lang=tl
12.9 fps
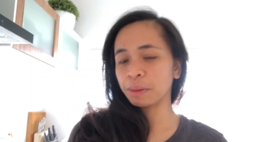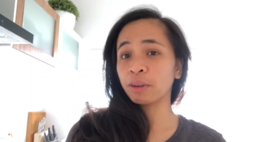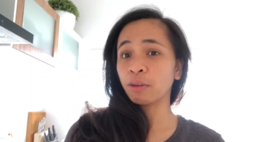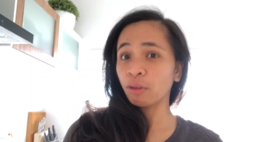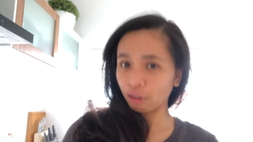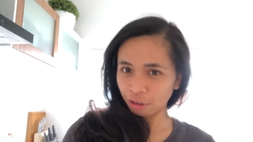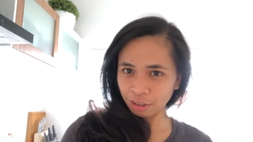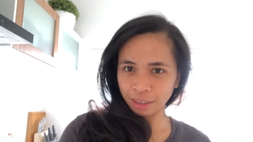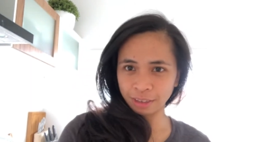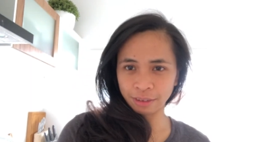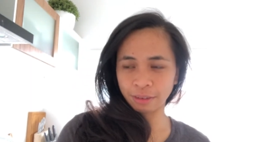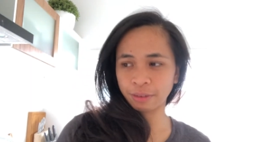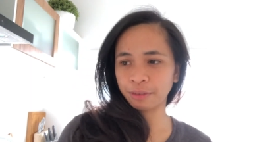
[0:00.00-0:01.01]
mag-haul
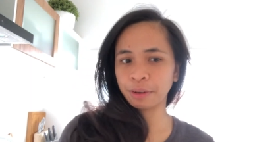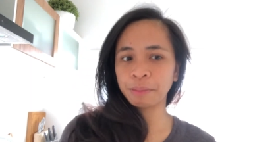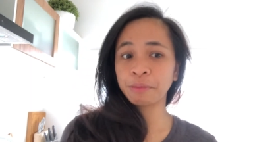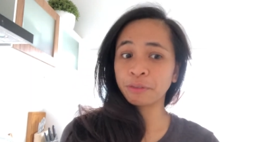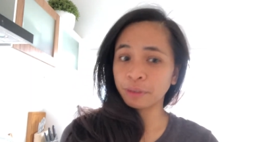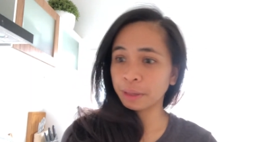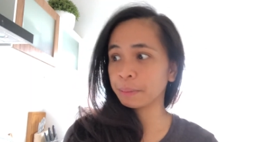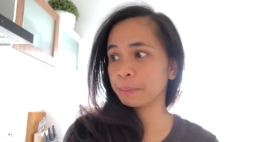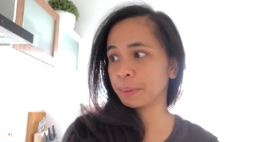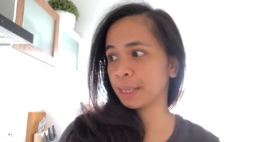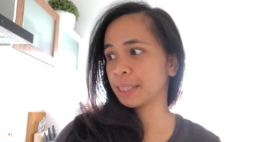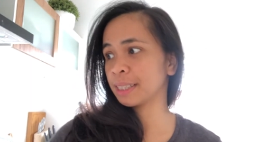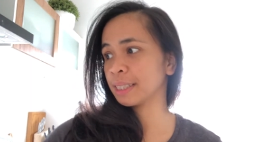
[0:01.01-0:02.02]
ako from
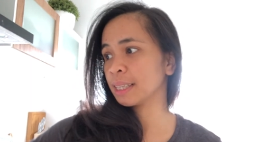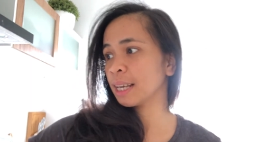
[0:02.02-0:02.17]
Philippines.